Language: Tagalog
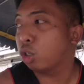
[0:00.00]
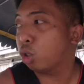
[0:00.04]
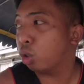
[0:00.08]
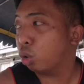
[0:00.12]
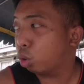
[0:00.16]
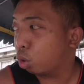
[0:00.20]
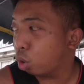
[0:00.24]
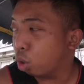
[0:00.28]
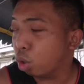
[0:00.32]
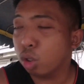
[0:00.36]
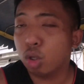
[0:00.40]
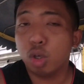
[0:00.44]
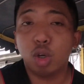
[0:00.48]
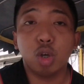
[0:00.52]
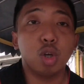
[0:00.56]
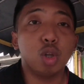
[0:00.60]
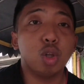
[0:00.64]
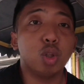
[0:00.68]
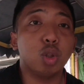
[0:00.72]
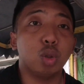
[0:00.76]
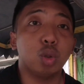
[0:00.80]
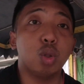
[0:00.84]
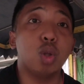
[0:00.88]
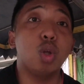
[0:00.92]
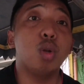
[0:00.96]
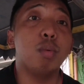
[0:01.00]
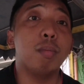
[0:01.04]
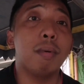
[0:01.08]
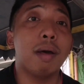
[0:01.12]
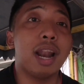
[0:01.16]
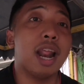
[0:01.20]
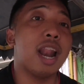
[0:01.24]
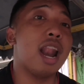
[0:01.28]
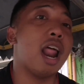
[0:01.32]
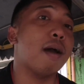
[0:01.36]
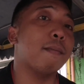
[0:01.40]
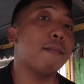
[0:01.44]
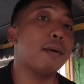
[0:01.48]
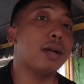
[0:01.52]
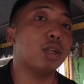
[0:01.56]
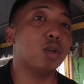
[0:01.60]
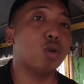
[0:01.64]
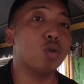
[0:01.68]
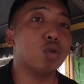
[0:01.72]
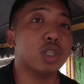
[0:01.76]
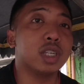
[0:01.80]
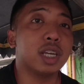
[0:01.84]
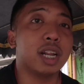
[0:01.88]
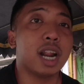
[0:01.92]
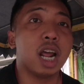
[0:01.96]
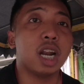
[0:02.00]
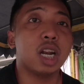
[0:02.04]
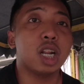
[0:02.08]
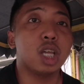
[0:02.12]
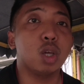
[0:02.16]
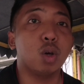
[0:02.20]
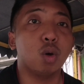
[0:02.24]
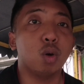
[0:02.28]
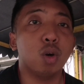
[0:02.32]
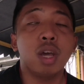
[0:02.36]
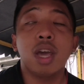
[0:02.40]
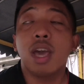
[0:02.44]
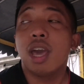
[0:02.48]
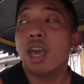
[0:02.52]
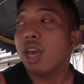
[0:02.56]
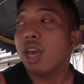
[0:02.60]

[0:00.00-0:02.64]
So, dun, nyo, dun malalaman kung sira na yung